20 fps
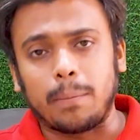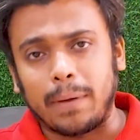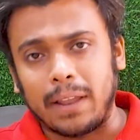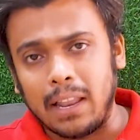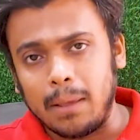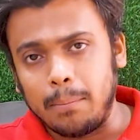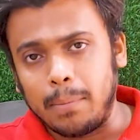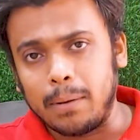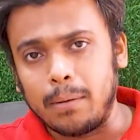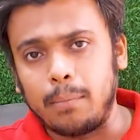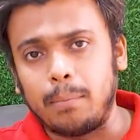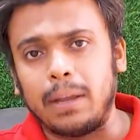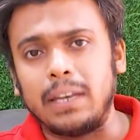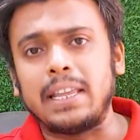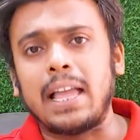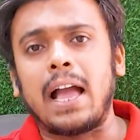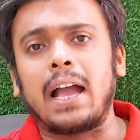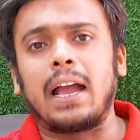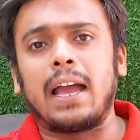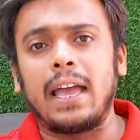पहले
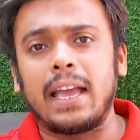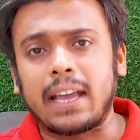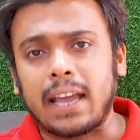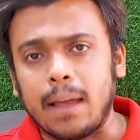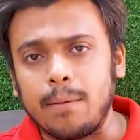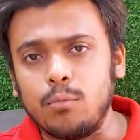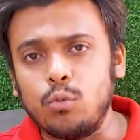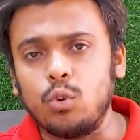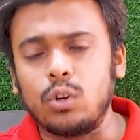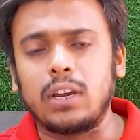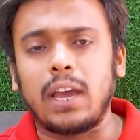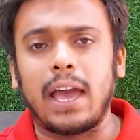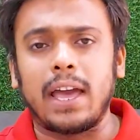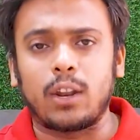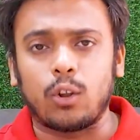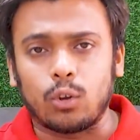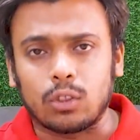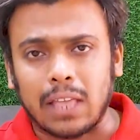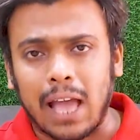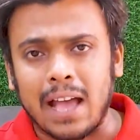बलिया गए कैमूर गए
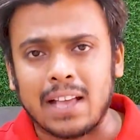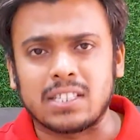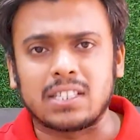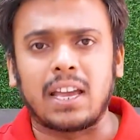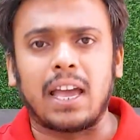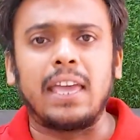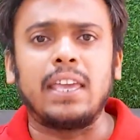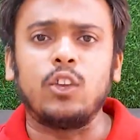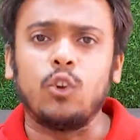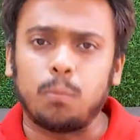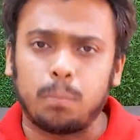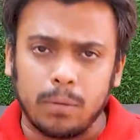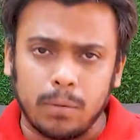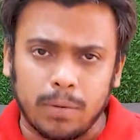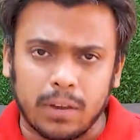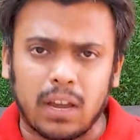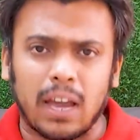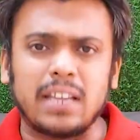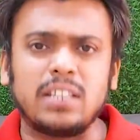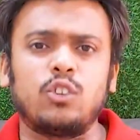रोहतास गए यूपी
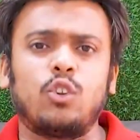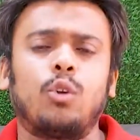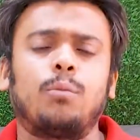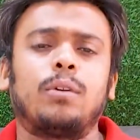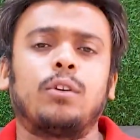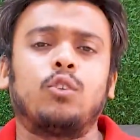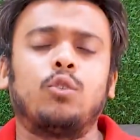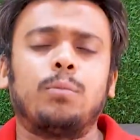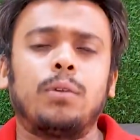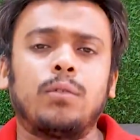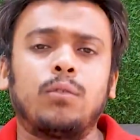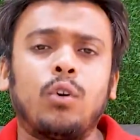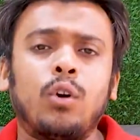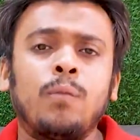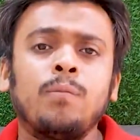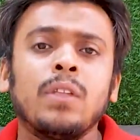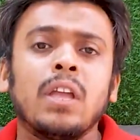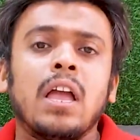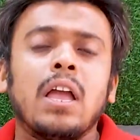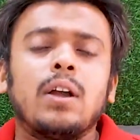में कई जिलों में घूमे वो
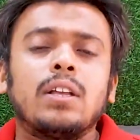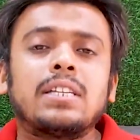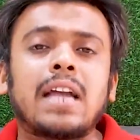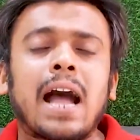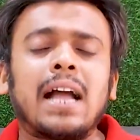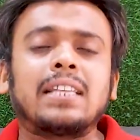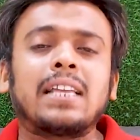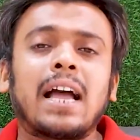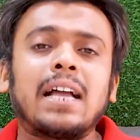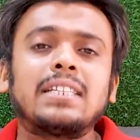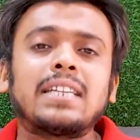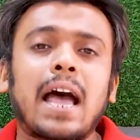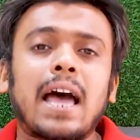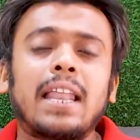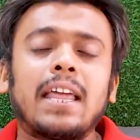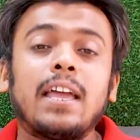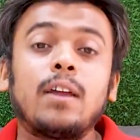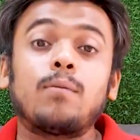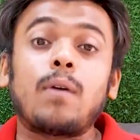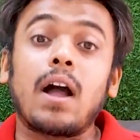जहाँ जहाँ जा
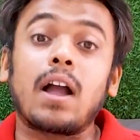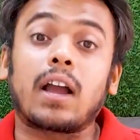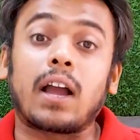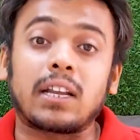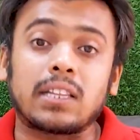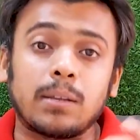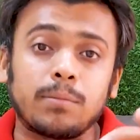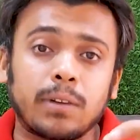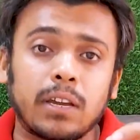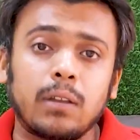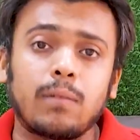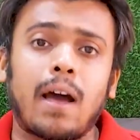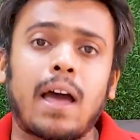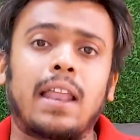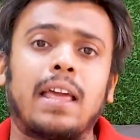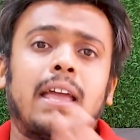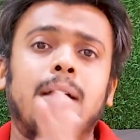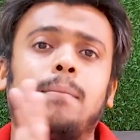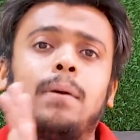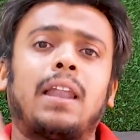रहे हैं वहाँ कसम खिलवा
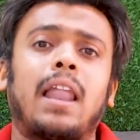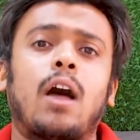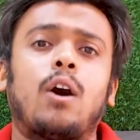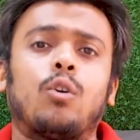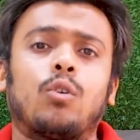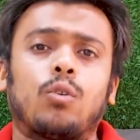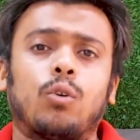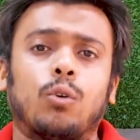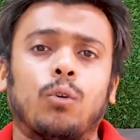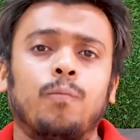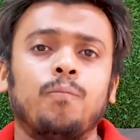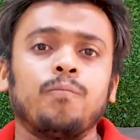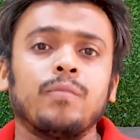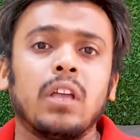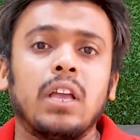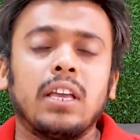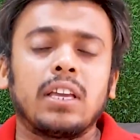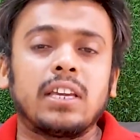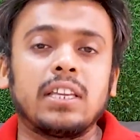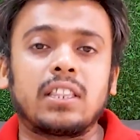रहे हैं मल्लाहों को
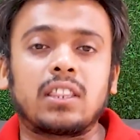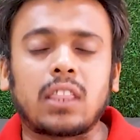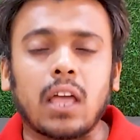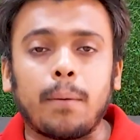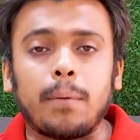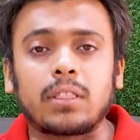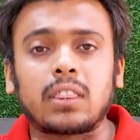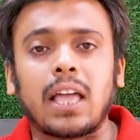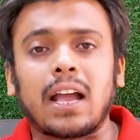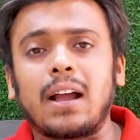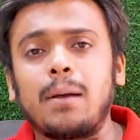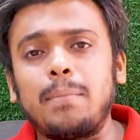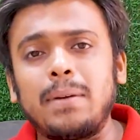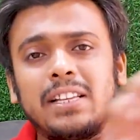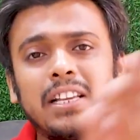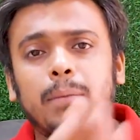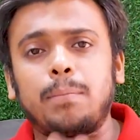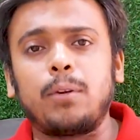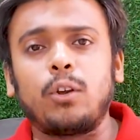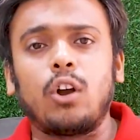कि तब तक
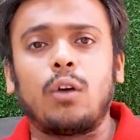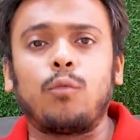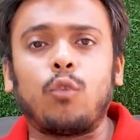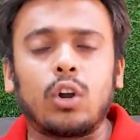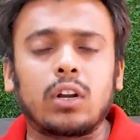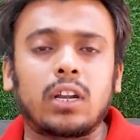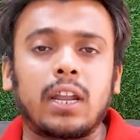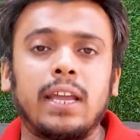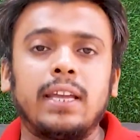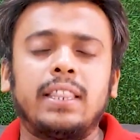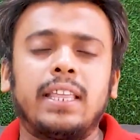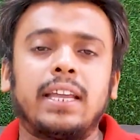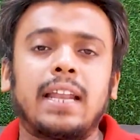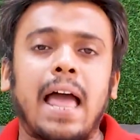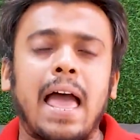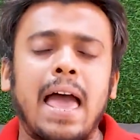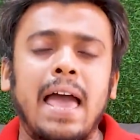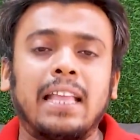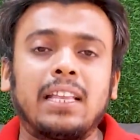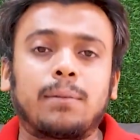बीजेपी को वोट नहीं
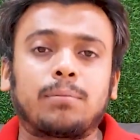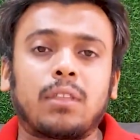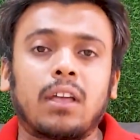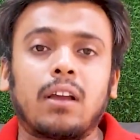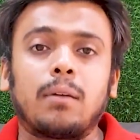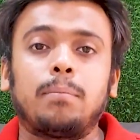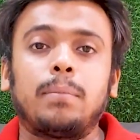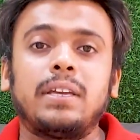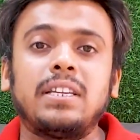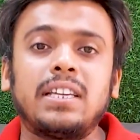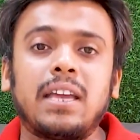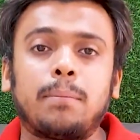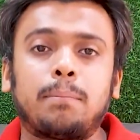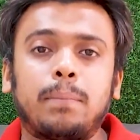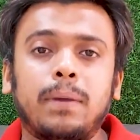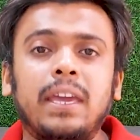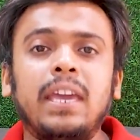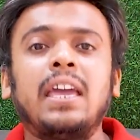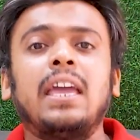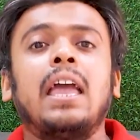देना है जब तक
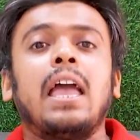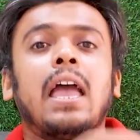बीजेपी